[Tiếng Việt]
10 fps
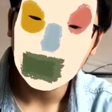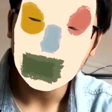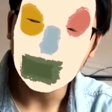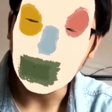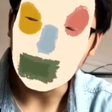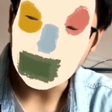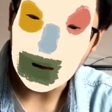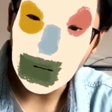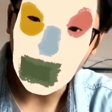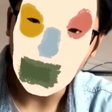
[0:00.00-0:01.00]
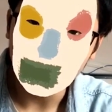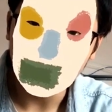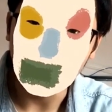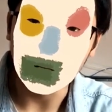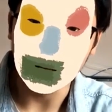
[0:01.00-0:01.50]
nhưng mà về sau
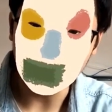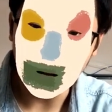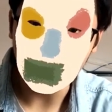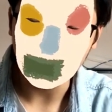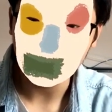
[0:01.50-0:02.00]
thì mình nghĩ thông